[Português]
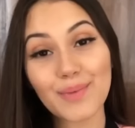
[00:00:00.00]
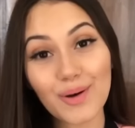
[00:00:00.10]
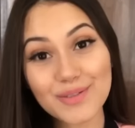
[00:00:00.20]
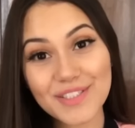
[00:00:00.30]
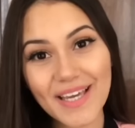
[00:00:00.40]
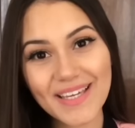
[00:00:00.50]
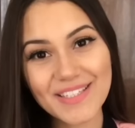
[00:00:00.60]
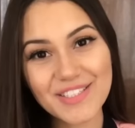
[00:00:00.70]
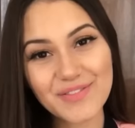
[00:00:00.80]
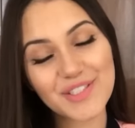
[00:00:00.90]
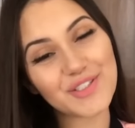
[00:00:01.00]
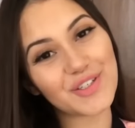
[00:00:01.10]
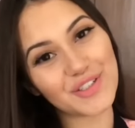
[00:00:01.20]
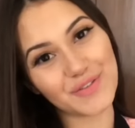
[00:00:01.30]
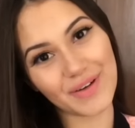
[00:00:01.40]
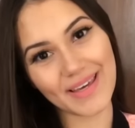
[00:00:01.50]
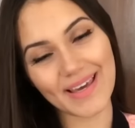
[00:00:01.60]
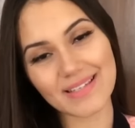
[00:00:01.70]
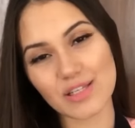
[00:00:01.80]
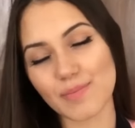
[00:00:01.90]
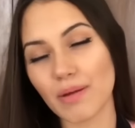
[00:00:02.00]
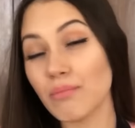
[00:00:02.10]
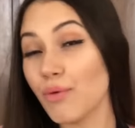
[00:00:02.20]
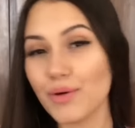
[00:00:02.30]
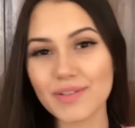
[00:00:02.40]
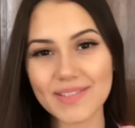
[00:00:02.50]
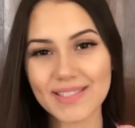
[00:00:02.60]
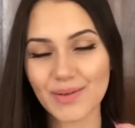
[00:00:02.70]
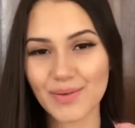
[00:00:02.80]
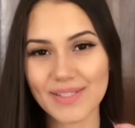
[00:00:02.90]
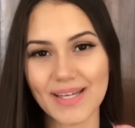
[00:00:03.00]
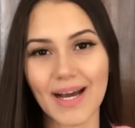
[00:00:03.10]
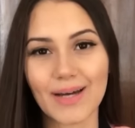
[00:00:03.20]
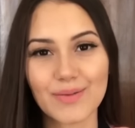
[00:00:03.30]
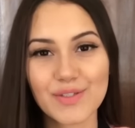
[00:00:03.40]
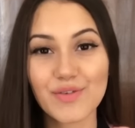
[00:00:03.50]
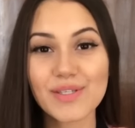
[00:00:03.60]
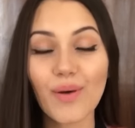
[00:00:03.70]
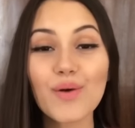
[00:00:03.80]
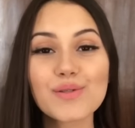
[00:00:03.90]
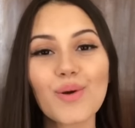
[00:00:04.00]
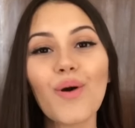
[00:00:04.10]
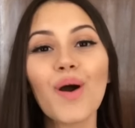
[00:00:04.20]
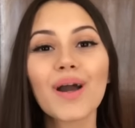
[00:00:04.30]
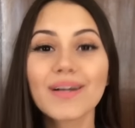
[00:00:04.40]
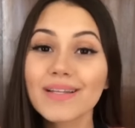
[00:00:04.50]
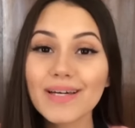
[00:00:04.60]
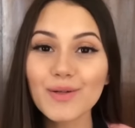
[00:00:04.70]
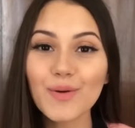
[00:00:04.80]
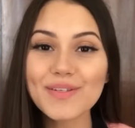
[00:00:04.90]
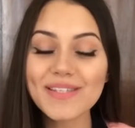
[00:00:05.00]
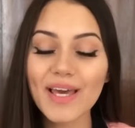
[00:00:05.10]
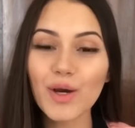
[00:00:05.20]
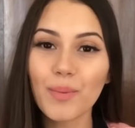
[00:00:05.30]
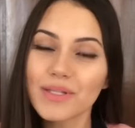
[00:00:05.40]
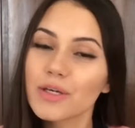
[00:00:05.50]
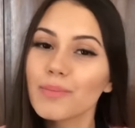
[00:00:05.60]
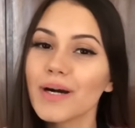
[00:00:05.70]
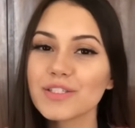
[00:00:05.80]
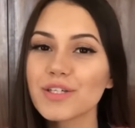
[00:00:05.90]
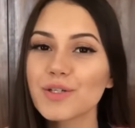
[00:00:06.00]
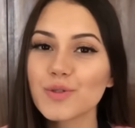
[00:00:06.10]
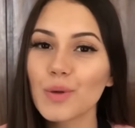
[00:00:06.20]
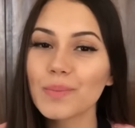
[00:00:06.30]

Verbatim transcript: Bom, gente, o vídeo de hoje foi esse. Espero muito que vocês tenham gostado. Se você gostou, clica no gostei, comenta aqui embaixo dando a sua